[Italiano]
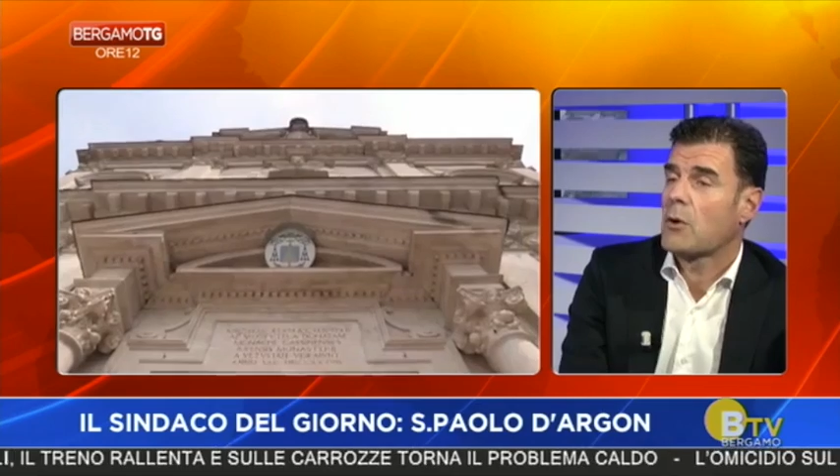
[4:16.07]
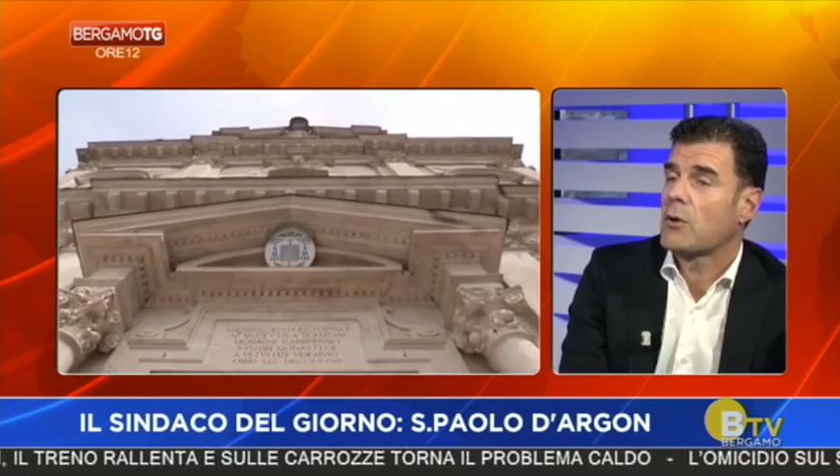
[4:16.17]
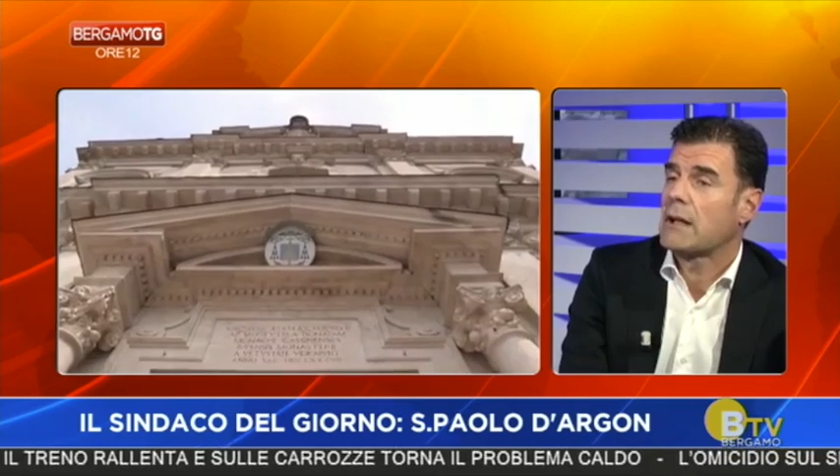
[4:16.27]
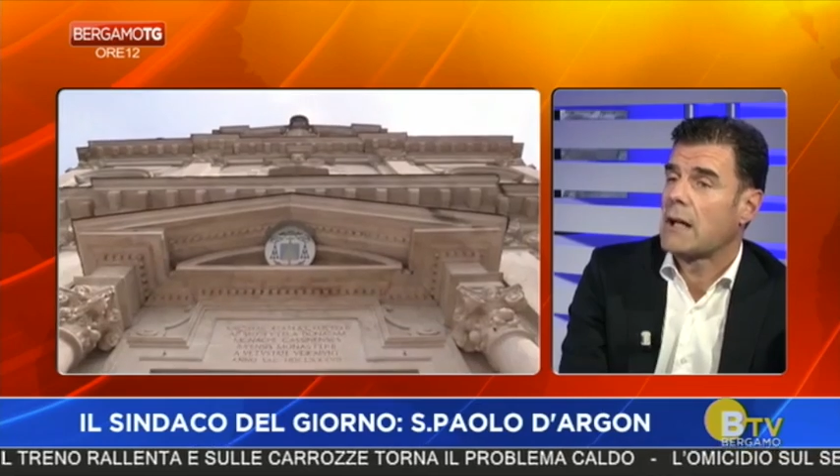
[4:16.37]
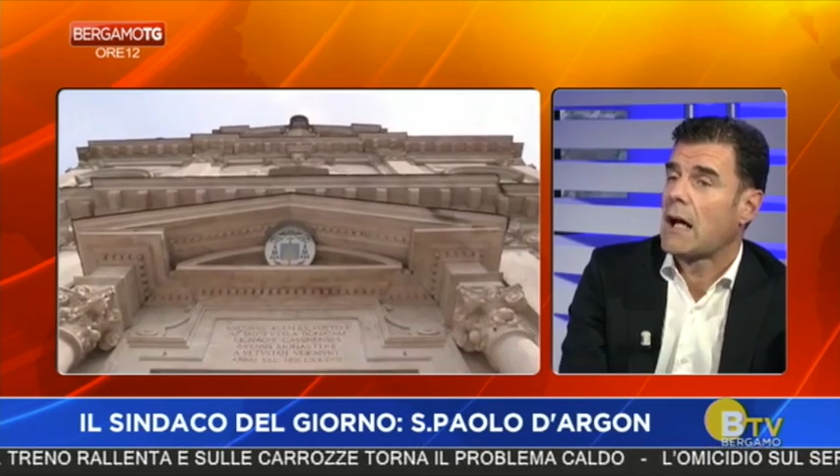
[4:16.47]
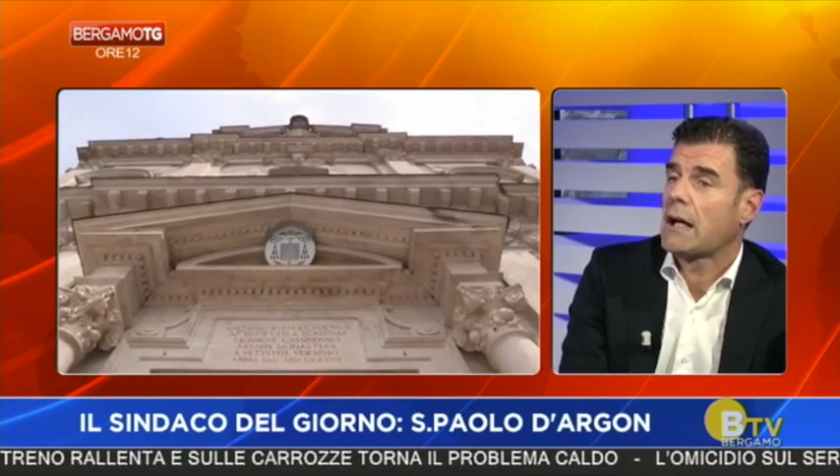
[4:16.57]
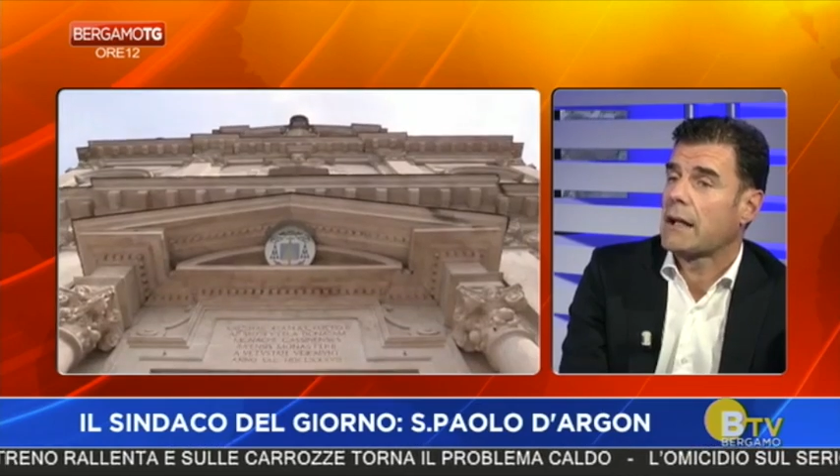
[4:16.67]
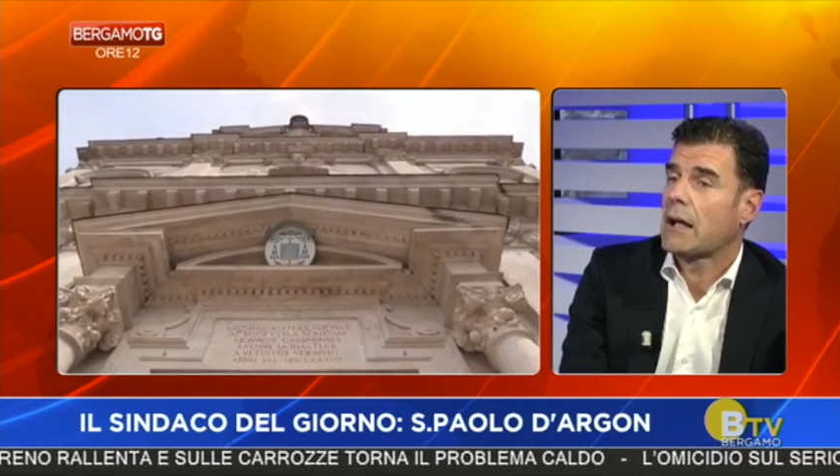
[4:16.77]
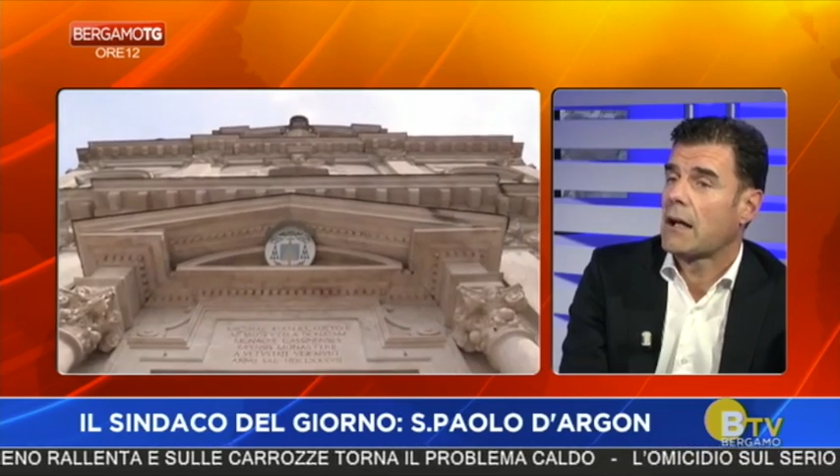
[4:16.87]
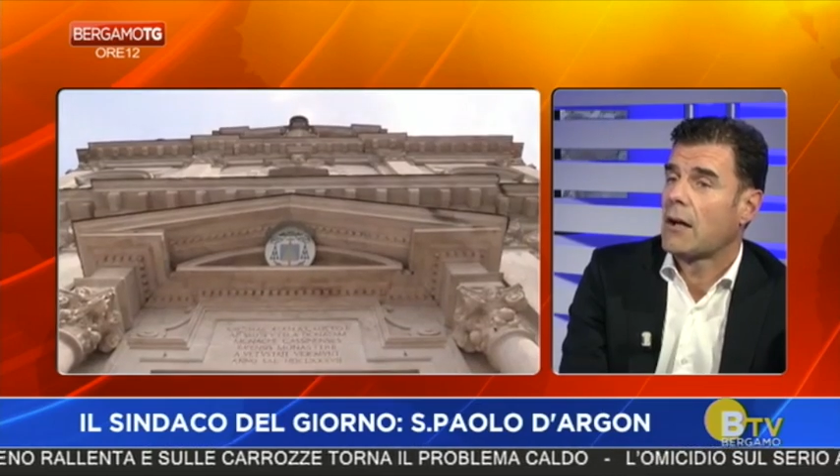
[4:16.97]

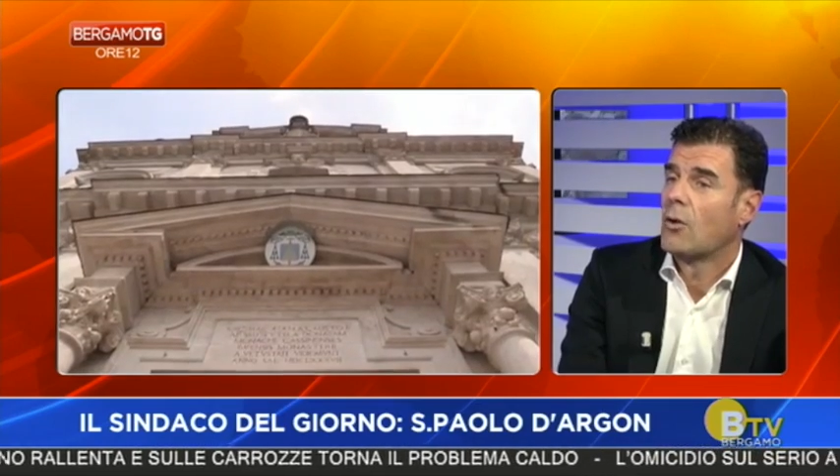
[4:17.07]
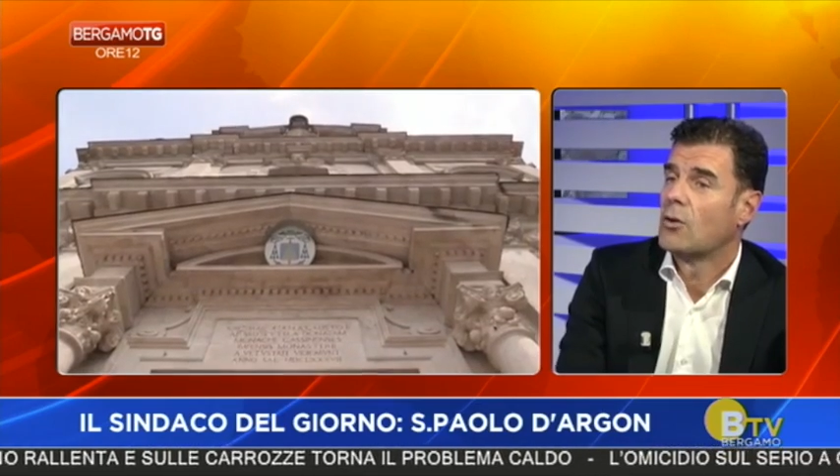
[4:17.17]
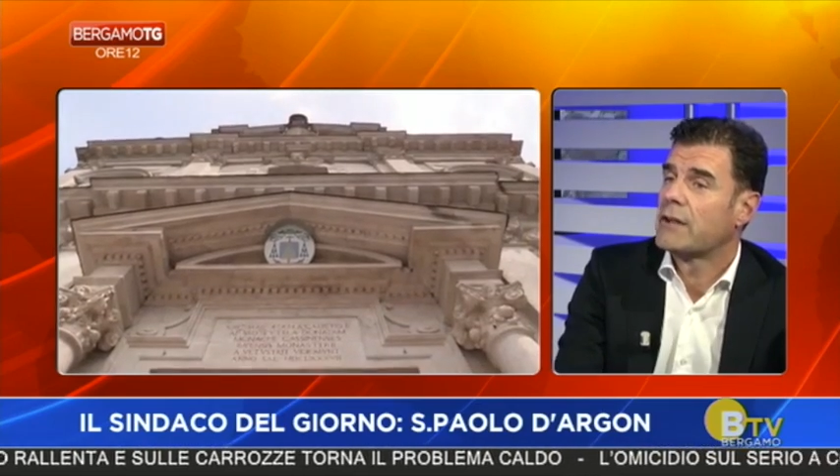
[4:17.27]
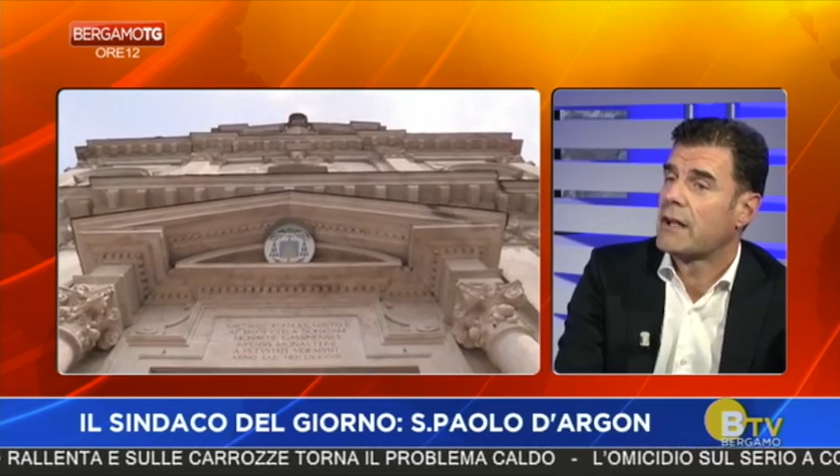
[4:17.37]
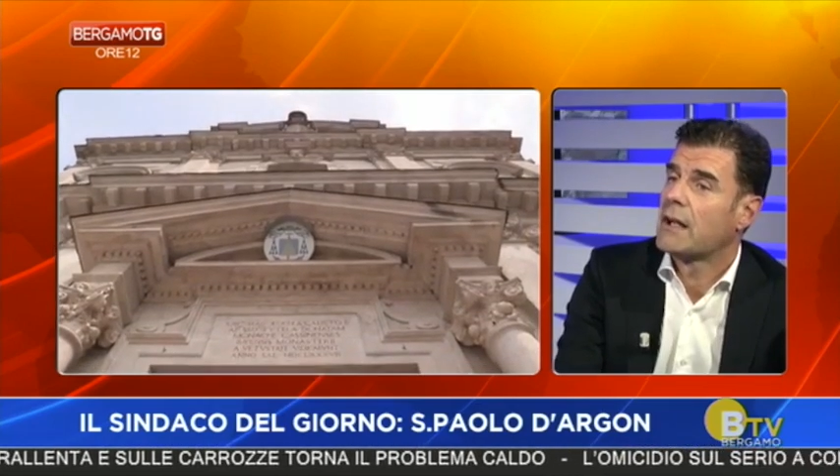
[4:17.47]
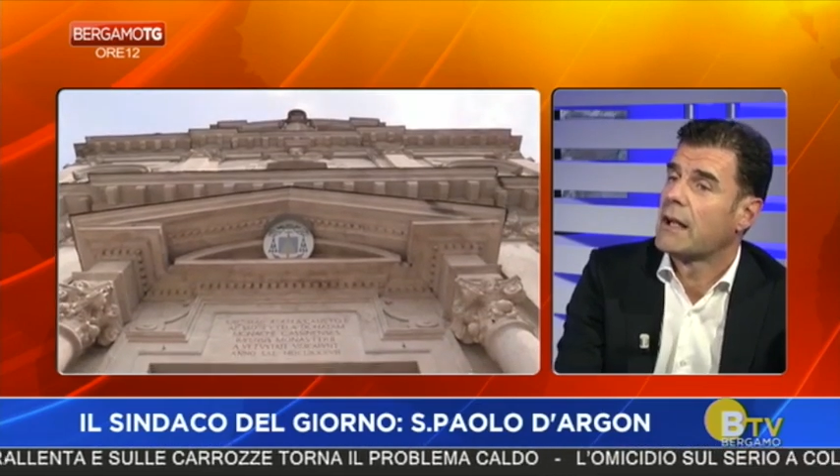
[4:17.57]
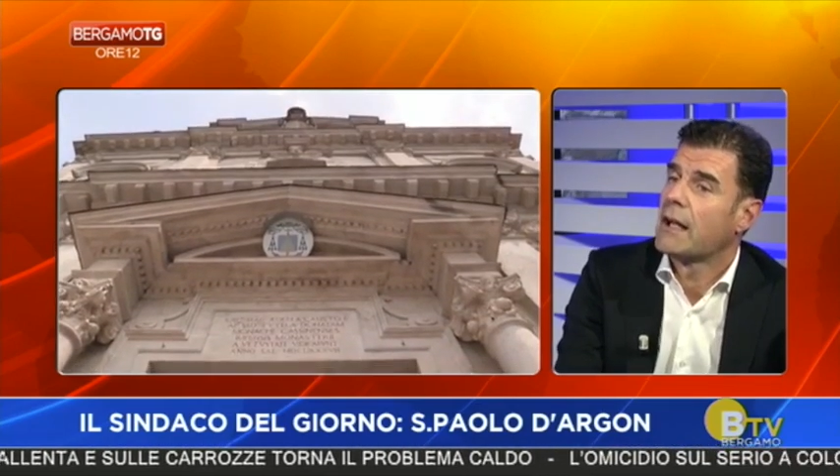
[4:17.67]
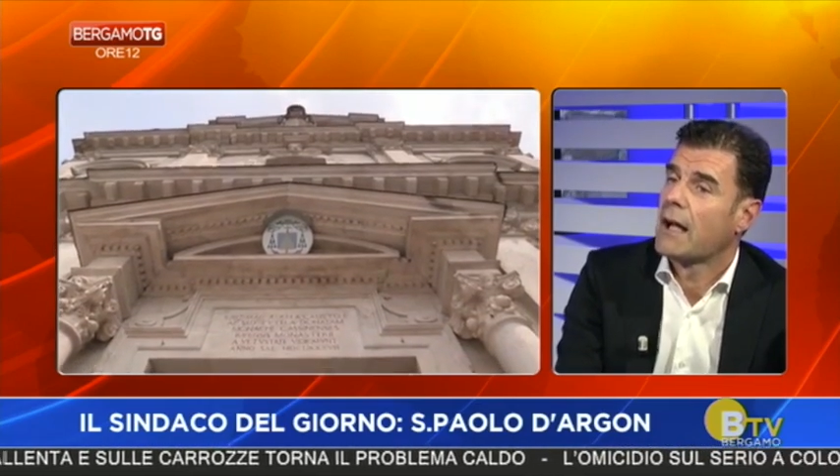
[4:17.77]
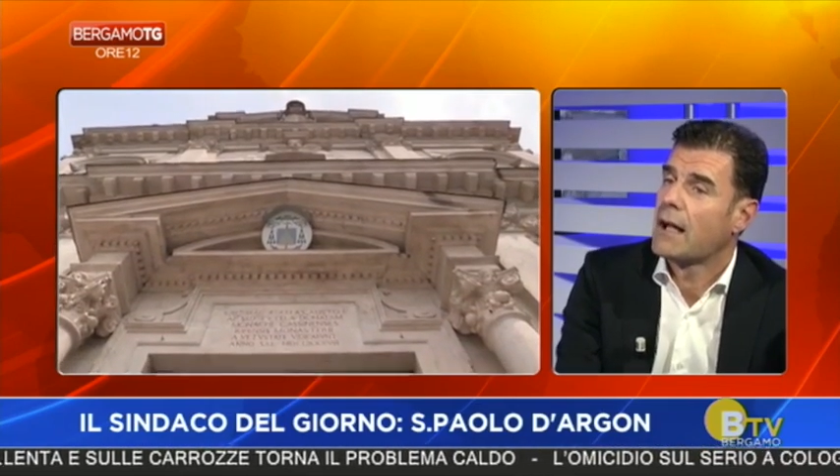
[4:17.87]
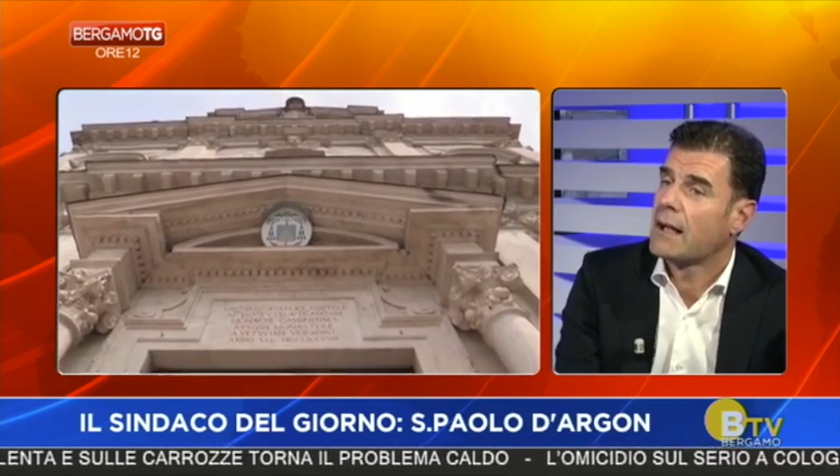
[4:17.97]
prioritaria oltre alle,